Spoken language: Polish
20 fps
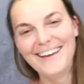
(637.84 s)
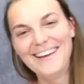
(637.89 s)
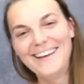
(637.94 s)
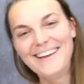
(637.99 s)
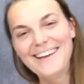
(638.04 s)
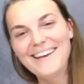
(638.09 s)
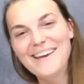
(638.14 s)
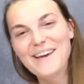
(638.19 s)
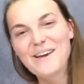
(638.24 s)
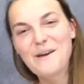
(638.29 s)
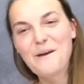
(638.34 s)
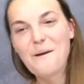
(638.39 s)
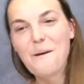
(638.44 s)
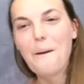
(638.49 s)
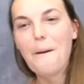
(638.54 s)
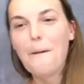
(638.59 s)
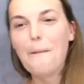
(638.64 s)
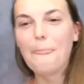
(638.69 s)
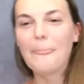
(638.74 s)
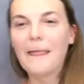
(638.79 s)
E,
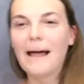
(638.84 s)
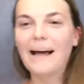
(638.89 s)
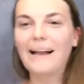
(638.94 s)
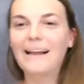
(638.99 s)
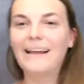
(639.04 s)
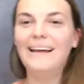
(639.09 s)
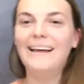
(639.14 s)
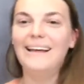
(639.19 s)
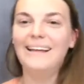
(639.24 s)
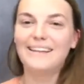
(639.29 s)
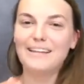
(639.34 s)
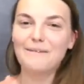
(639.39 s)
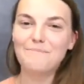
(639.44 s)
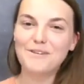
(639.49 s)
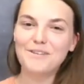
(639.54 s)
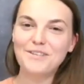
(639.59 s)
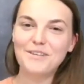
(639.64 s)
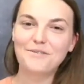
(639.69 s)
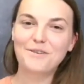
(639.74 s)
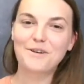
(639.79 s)
ale
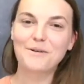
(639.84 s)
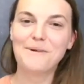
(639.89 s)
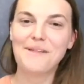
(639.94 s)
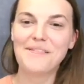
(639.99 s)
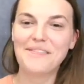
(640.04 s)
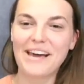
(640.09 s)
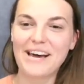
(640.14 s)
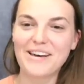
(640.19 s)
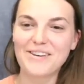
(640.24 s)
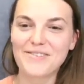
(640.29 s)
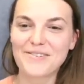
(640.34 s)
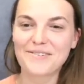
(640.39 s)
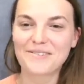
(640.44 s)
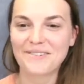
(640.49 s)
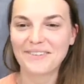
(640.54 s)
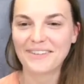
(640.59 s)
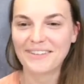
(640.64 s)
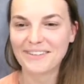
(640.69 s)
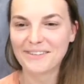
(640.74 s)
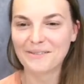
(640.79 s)
napiszcie w komentarzu,
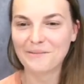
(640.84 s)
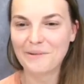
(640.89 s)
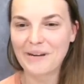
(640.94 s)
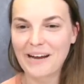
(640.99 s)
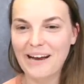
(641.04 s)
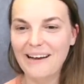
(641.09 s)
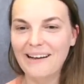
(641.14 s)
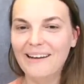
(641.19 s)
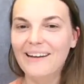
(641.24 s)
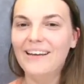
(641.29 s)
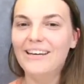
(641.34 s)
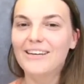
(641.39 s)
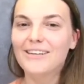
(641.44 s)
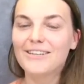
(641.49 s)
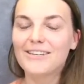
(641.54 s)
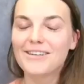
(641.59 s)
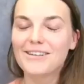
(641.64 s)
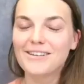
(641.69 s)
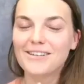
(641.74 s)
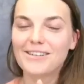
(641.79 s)
dobra,
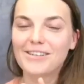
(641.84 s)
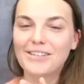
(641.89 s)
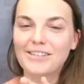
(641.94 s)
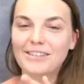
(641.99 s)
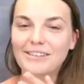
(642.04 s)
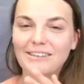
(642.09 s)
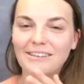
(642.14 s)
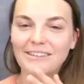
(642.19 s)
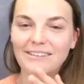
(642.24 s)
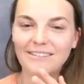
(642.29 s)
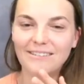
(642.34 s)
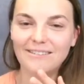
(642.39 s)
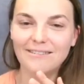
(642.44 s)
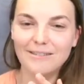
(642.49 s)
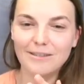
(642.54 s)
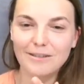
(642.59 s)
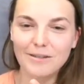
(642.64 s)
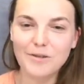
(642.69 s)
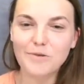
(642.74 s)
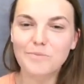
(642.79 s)
czy
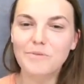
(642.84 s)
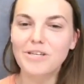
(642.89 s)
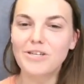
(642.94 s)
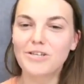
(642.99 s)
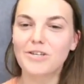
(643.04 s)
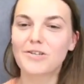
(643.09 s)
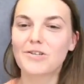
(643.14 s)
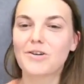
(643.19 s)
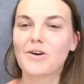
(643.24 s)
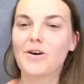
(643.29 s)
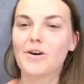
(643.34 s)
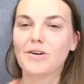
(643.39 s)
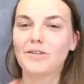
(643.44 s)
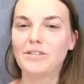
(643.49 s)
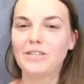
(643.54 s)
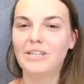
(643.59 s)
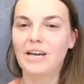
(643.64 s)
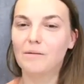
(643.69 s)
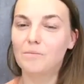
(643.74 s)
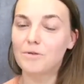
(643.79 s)
rozumiecie o co
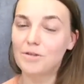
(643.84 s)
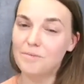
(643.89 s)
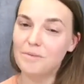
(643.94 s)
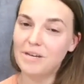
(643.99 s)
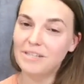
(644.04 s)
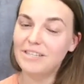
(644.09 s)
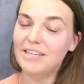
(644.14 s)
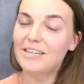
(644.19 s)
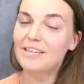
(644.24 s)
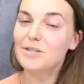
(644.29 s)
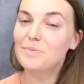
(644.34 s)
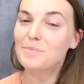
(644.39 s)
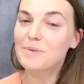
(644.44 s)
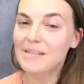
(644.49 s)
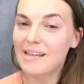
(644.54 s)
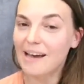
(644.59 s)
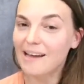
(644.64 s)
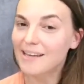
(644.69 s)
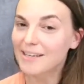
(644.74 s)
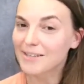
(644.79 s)
chodzi, albo czy macie jakieś
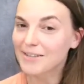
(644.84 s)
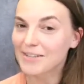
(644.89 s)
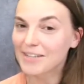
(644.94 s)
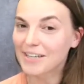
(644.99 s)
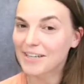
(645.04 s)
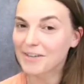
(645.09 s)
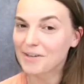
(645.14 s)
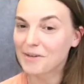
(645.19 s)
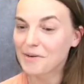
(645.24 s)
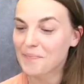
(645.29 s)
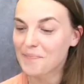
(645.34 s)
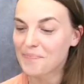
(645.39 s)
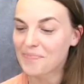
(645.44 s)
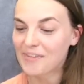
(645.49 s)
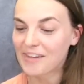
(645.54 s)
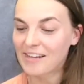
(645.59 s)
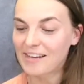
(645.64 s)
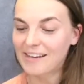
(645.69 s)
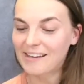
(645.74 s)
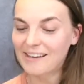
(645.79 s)
pytania do tego,
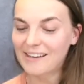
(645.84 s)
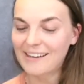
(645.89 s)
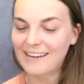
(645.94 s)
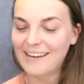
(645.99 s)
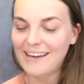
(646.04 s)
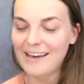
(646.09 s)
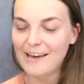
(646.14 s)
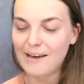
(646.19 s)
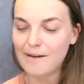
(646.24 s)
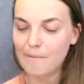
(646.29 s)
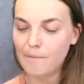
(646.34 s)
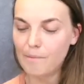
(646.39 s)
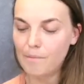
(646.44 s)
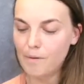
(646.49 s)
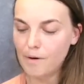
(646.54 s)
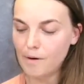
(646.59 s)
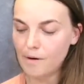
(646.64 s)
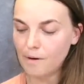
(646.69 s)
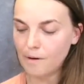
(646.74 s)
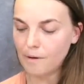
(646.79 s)
tak?
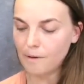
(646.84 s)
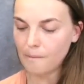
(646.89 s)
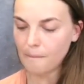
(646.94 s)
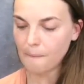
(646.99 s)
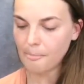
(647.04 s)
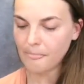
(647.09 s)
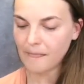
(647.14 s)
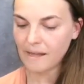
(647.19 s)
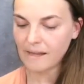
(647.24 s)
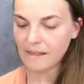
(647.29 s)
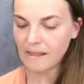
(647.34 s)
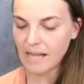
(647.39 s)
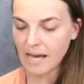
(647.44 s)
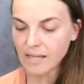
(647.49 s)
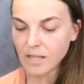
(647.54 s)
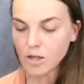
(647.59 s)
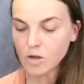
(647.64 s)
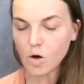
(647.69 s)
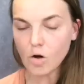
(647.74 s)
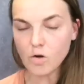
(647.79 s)
Bo dla
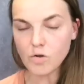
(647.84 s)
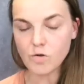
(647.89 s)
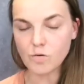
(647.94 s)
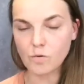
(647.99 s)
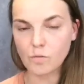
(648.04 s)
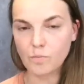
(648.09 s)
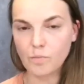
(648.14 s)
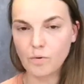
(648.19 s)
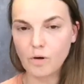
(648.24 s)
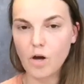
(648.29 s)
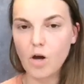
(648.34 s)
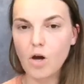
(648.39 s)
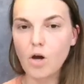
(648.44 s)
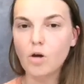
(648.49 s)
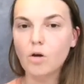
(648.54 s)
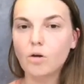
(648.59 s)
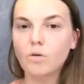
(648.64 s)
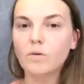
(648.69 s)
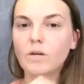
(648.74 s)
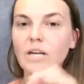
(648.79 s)
tych osób,
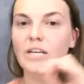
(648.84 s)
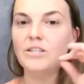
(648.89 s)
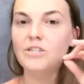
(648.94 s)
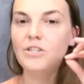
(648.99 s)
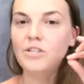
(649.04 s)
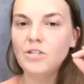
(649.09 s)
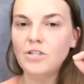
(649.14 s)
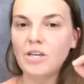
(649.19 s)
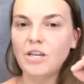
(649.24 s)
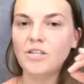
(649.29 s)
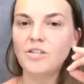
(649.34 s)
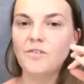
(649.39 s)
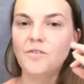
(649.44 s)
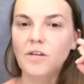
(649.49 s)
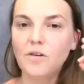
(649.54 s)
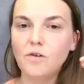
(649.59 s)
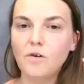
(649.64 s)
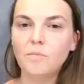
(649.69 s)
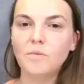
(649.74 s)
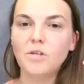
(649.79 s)
które dzisiaj
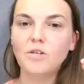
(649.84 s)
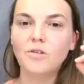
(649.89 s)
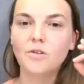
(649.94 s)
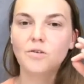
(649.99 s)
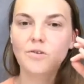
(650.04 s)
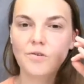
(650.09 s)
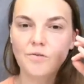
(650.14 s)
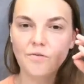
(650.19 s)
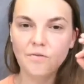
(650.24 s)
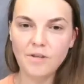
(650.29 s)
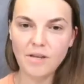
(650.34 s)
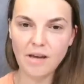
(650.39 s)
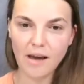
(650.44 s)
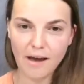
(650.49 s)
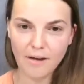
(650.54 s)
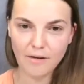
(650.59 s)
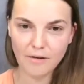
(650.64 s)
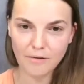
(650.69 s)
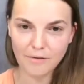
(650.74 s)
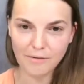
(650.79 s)
świadomie się
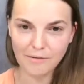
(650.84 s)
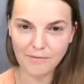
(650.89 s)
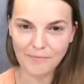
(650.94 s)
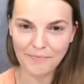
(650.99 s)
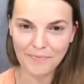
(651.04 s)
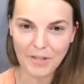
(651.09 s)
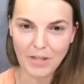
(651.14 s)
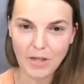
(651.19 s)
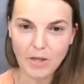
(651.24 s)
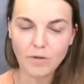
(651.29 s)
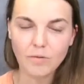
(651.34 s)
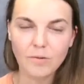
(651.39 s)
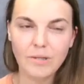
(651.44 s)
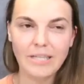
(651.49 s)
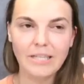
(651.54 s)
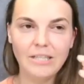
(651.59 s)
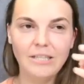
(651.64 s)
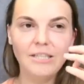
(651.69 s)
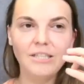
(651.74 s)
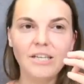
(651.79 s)
rozwijają,
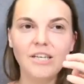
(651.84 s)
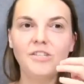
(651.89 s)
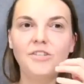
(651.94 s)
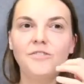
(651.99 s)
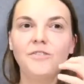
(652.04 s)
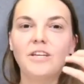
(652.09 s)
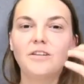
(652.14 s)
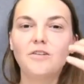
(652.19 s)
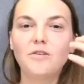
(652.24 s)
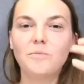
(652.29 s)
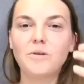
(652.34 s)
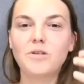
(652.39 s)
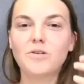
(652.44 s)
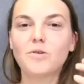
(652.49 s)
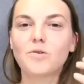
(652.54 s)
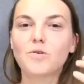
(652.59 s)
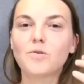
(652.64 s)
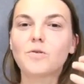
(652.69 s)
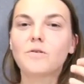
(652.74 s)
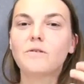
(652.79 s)
które dzisiaj świadomie
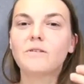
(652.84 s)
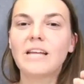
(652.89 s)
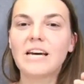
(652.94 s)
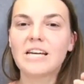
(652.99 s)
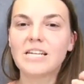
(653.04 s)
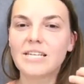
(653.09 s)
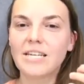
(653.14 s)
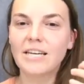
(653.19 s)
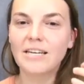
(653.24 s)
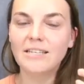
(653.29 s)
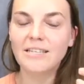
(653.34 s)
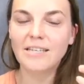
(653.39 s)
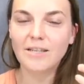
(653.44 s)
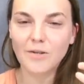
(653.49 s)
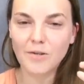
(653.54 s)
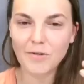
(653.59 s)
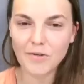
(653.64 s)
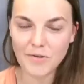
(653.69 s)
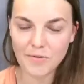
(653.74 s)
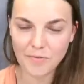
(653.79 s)
stosują narzędzia
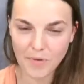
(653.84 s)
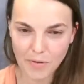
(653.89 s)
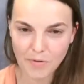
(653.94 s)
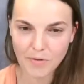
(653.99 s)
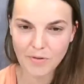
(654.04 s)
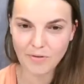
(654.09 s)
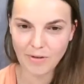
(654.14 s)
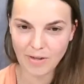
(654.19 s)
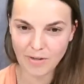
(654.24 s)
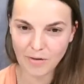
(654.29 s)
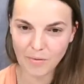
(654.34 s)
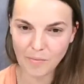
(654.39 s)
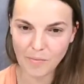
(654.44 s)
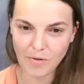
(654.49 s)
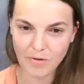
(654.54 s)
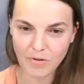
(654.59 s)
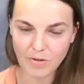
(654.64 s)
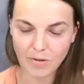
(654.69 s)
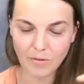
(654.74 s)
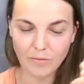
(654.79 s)
do rozwoju
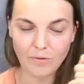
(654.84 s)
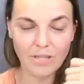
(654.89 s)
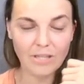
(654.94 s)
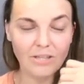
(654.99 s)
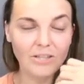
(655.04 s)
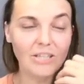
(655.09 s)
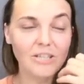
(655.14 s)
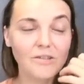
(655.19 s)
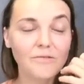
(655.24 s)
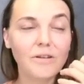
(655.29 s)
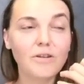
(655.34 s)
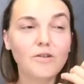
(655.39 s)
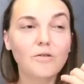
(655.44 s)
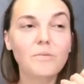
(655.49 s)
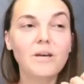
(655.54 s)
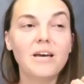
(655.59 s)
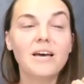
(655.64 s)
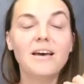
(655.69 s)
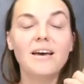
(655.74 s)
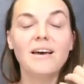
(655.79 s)
świadomości, które dzisiaj
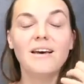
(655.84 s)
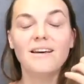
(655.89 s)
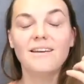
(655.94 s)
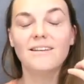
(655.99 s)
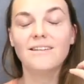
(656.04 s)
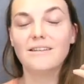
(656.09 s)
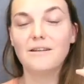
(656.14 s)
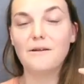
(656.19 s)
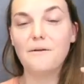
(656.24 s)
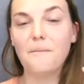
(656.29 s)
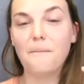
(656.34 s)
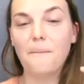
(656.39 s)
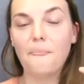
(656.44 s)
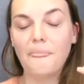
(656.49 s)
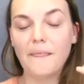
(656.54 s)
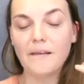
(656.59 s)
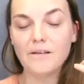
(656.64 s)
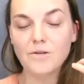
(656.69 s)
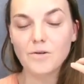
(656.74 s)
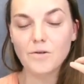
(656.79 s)
świadomie
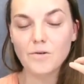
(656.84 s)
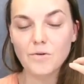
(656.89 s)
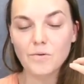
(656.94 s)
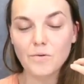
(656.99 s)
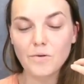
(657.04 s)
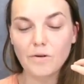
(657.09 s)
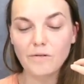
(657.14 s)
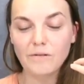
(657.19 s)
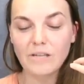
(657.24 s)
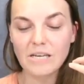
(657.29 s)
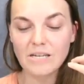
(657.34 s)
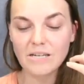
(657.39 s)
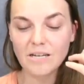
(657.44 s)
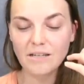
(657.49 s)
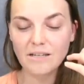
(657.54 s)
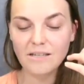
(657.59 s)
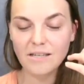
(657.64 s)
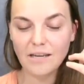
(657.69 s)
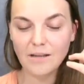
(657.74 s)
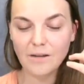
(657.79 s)
um, stosują
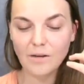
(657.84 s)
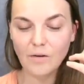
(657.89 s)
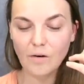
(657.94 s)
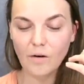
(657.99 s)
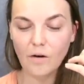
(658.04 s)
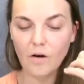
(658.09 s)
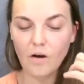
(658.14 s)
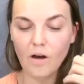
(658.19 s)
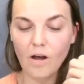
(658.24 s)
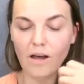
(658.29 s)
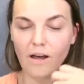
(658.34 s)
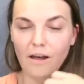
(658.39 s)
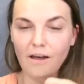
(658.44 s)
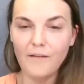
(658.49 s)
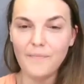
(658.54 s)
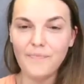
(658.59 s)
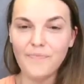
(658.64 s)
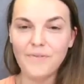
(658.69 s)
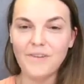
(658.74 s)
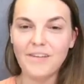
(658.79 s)
narzędzia do
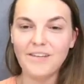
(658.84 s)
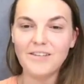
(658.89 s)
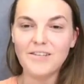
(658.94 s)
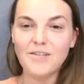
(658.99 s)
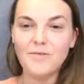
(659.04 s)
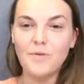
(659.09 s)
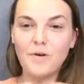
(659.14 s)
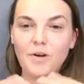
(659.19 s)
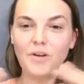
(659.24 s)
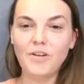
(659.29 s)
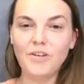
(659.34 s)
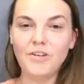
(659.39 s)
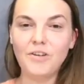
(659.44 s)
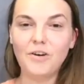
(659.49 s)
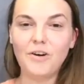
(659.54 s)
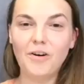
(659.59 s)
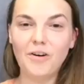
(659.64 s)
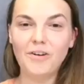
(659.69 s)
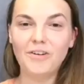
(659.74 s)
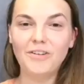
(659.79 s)
swojej
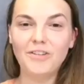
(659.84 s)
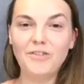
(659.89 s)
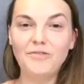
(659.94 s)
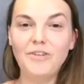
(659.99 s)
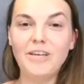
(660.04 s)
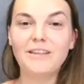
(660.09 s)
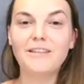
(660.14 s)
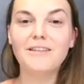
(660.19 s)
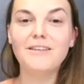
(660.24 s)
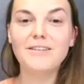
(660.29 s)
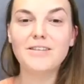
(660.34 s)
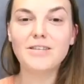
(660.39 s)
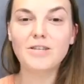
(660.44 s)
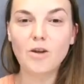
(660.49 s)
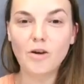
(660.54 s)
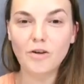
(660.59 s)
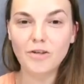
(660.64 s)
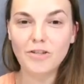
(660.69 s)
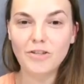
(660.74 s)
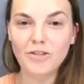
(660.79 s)

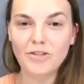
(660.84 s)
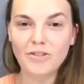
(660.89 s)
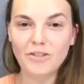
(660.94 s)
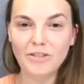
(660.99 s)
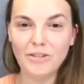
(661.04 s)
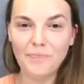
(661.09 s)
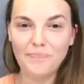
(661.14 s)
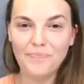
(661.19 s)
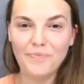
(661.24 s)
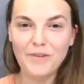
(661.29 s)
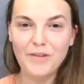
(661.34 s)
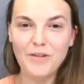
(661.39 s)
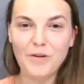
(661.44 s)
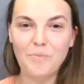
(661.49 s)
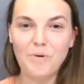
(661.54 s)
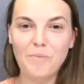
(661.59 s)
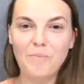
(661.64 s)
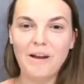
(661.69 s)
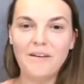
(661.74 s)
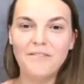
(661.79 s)
świetlistości, do
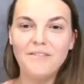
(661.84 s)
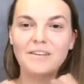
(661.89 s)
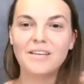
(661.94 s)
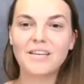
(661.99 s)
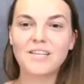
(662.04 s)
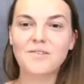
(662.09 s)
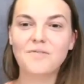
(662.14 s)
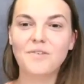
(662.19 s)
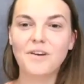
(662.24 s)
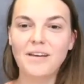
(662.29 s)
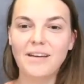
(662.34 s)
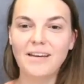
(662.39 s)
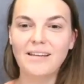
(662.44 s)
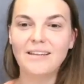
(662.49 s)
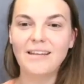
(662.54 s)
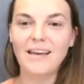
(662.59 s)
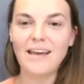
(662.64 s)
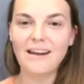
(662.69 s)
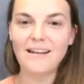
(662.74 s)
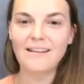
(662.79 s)
poprawienia swojej
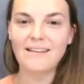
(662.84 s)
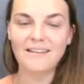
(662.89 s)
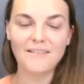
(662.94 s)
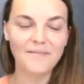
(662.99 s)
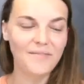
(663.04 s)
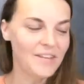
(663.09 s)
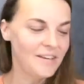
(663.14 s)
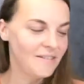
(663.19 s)
energii.